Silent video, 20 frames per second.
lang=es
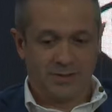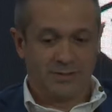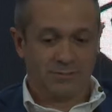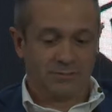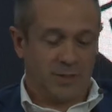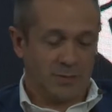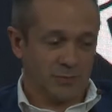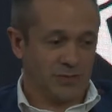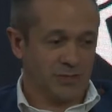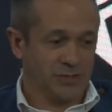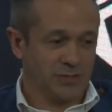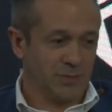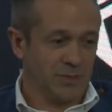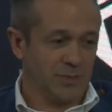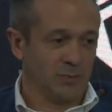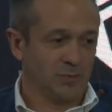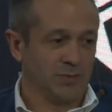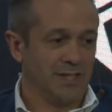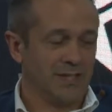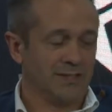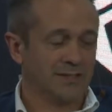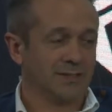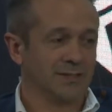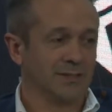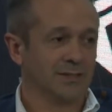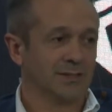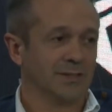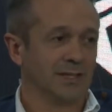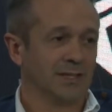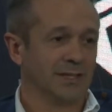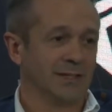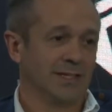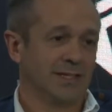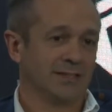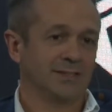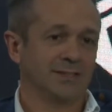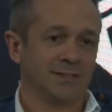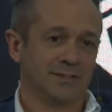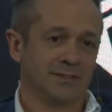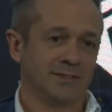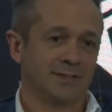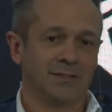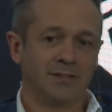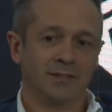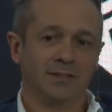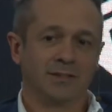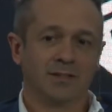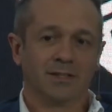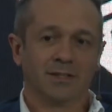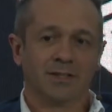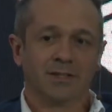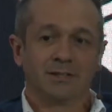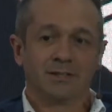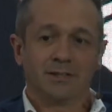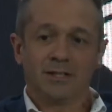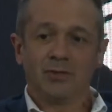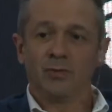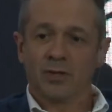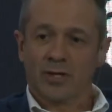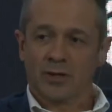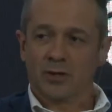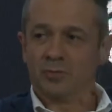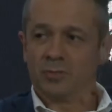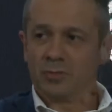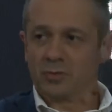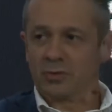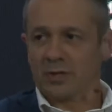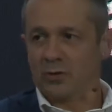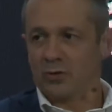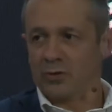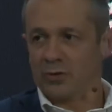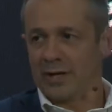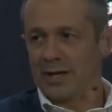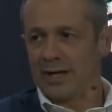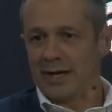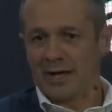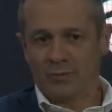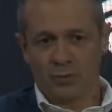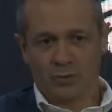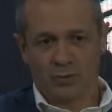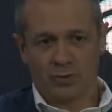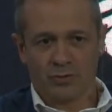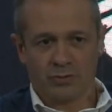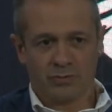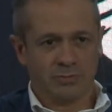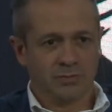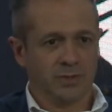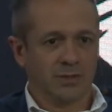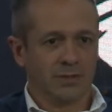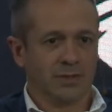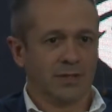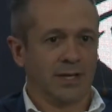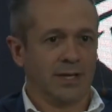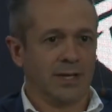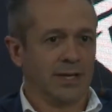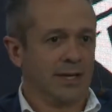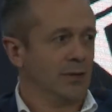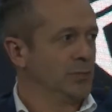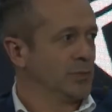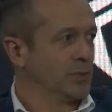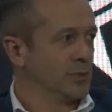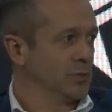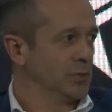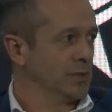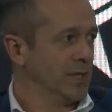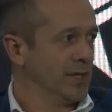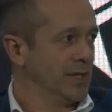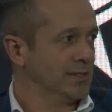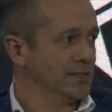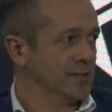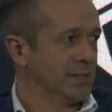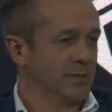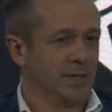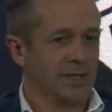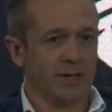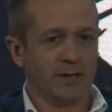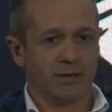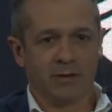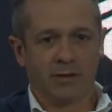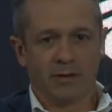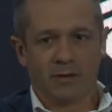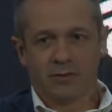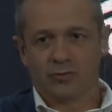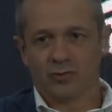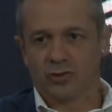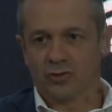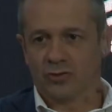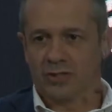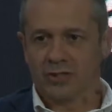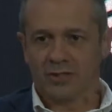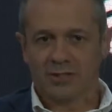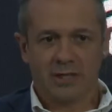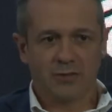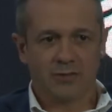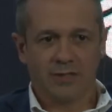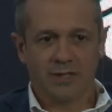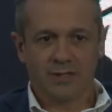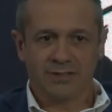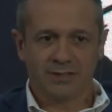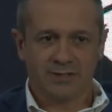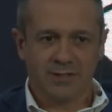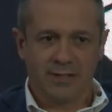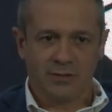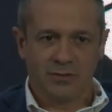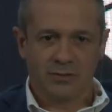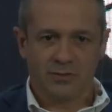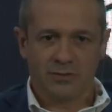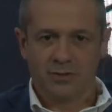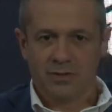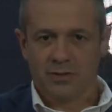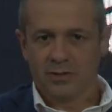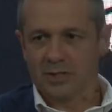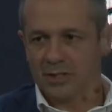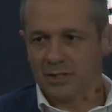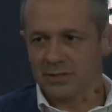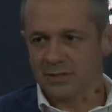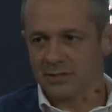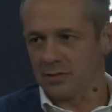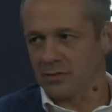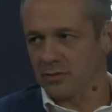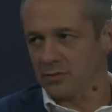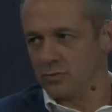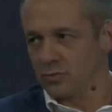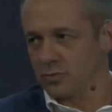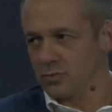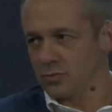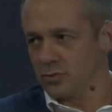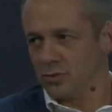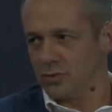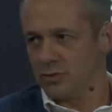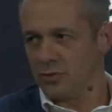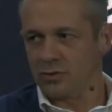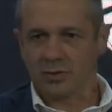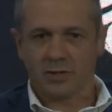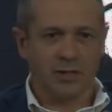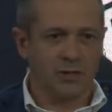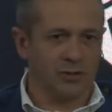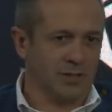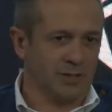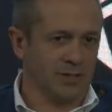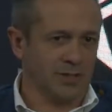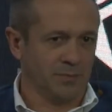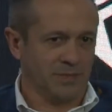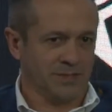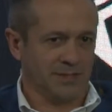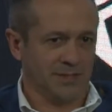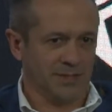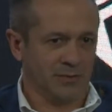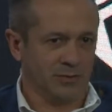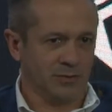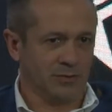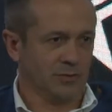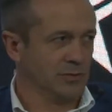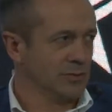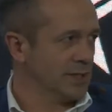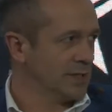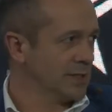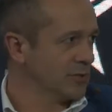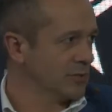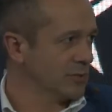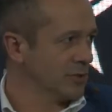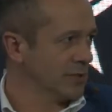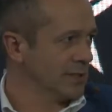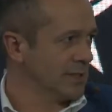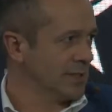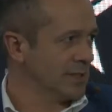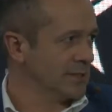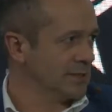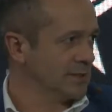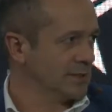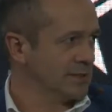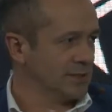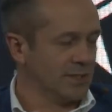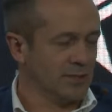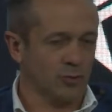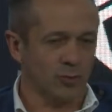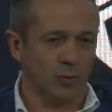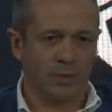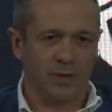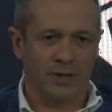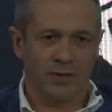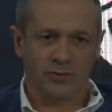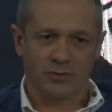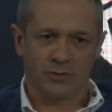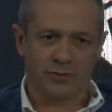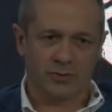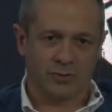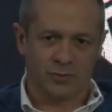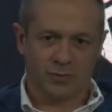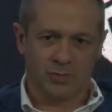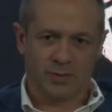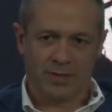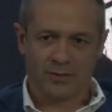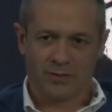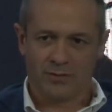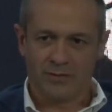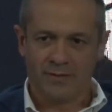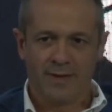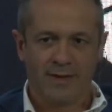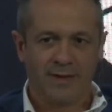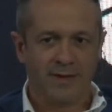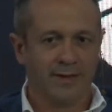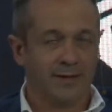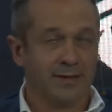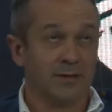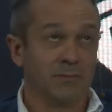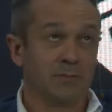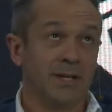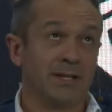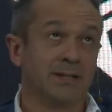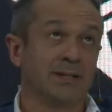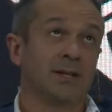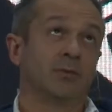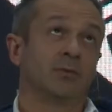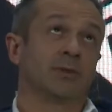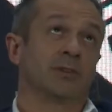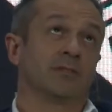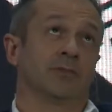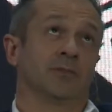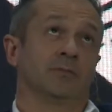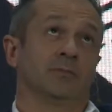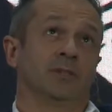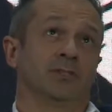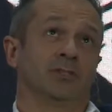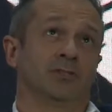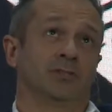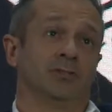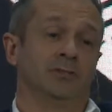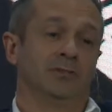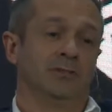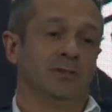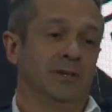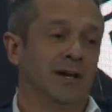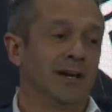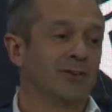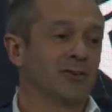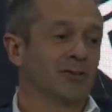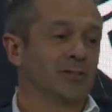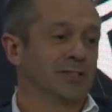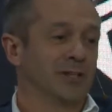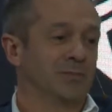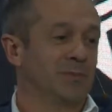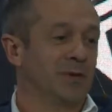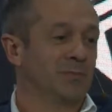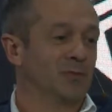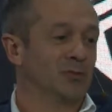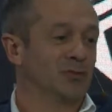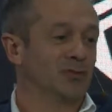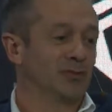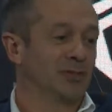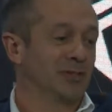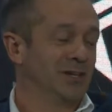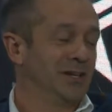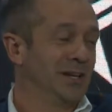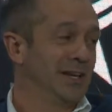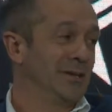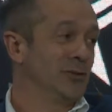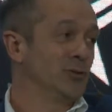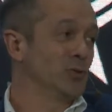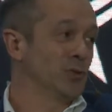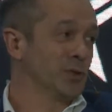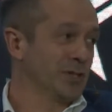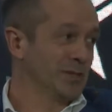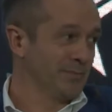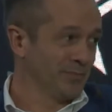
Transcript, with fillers: vamos a llamar un taxi, que el taxi en sí tiene una computadora a bordo que le da la oportunidad de saber dónde está localizado, quién es el conductor, qué es lo que está pasando adentro del taxi, está ocupado o no está ocupado, y manda una información a lo que llamamos la nube.